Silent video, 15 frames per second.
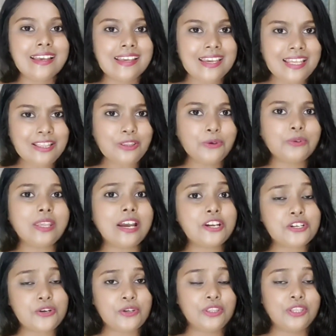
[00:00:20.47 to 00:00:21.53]
কিন্তু তা
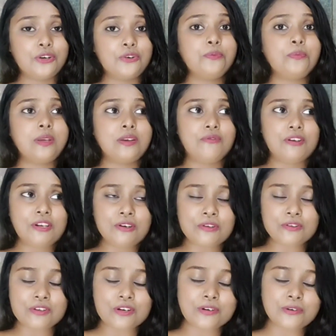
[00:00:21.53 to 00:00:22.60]
সত্ত্বেও বিভিন্ন
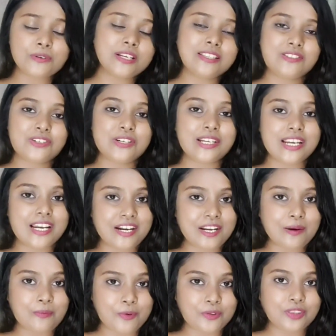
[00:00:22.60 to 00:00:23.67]
ধরনের
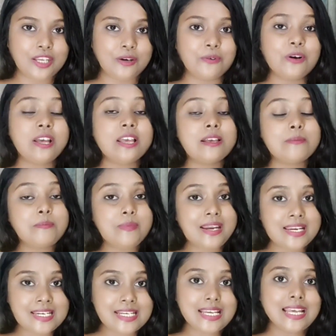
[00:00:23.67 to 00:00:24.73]
থ্রিলারের মধ্যেও
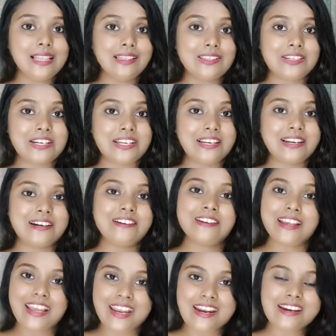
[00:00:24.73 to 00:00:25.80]
মেডিকেল থ্রিলার
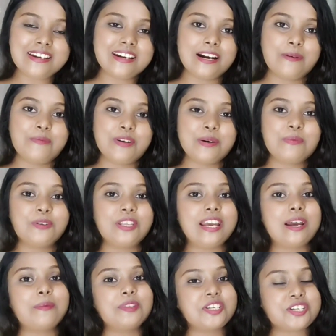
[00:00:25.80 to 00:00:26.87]
এই টার্মটা
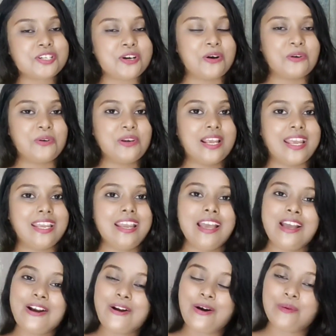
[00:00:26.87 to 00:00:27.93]
বোধহয় আমাদের সকলকেই
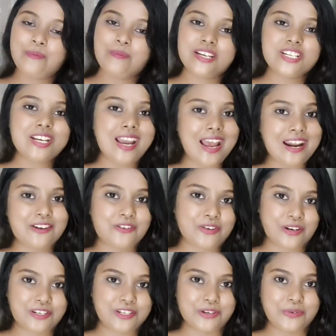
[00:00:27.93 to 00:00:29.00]
কম বেশি
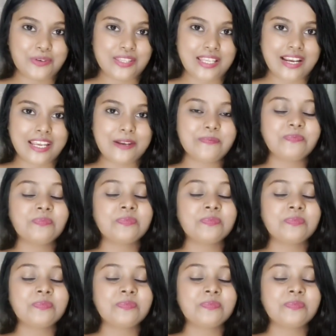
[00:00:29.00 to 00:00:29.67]
অ্যাট্রাক্ট করে থাকে